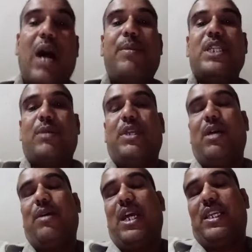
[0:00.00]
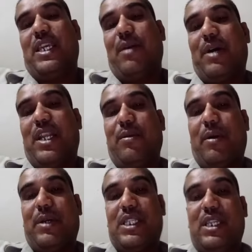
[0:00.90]
आपने सभी का भला किया है माननीय
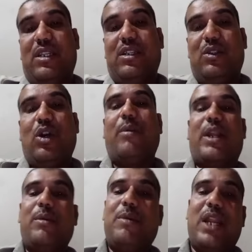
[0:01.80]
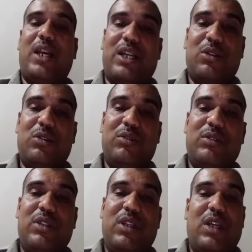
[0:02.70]
मामा जी तो हमारा भी भला कर दो
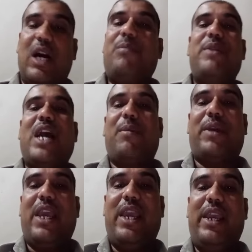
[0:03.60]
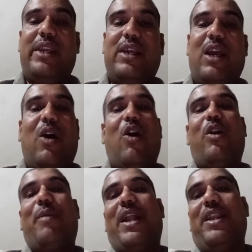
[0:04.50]
हम भी आपके हैं
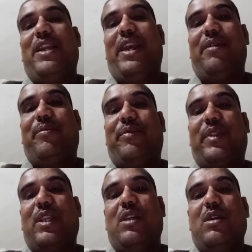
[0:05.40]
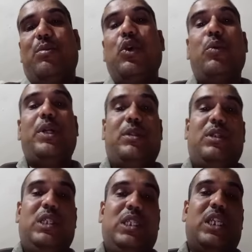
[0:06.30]
और माननीय पूर्व
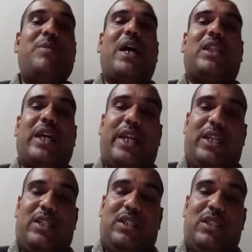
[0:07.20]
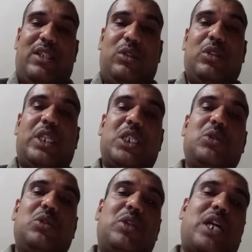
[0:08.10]
की बात करें तो 10
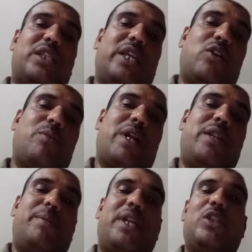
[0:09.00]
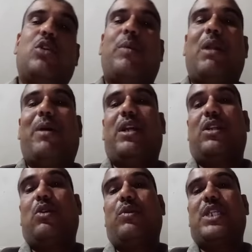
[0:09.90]
जून 2013 को माननीय पंडित गोपाल
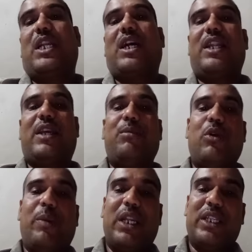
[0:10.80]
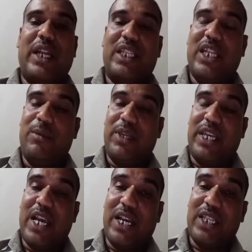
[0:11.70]
भार्गव जी को विशाल कार्यक्रम भोपाल की राजधानी में
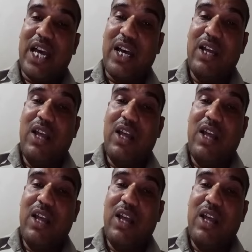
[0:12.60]
किया गया था